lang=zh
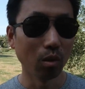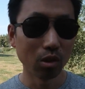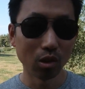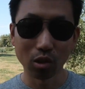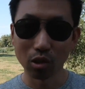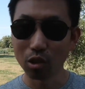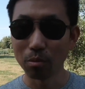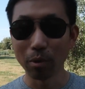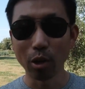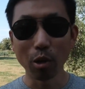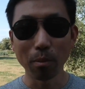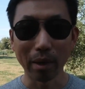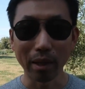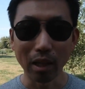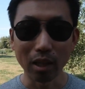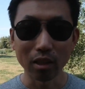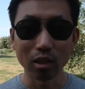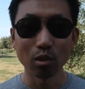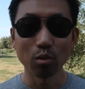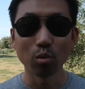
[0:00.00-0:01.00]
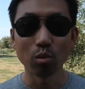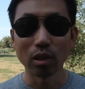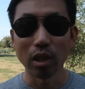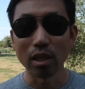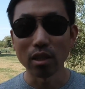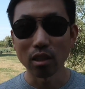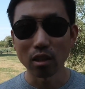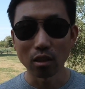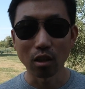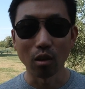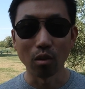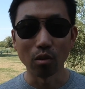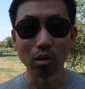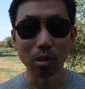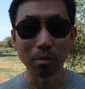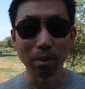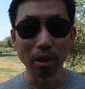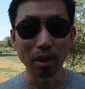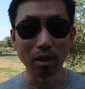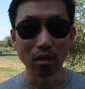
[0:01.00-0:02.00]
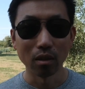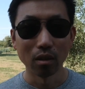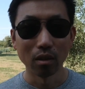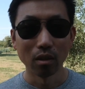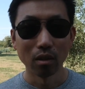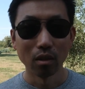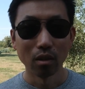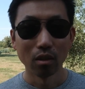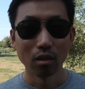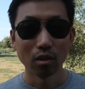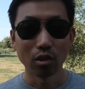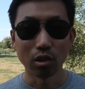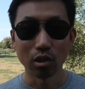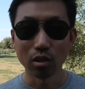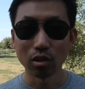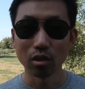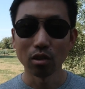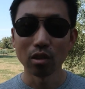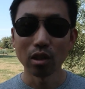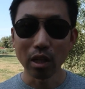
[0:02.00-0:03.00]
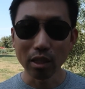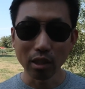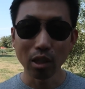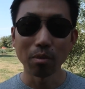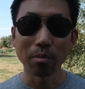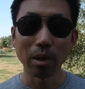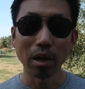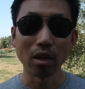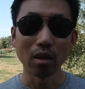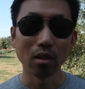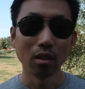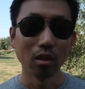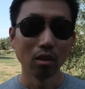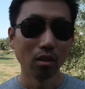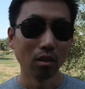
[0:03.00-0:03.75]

我只是没有把它记录在镜头里边。其实，在这边，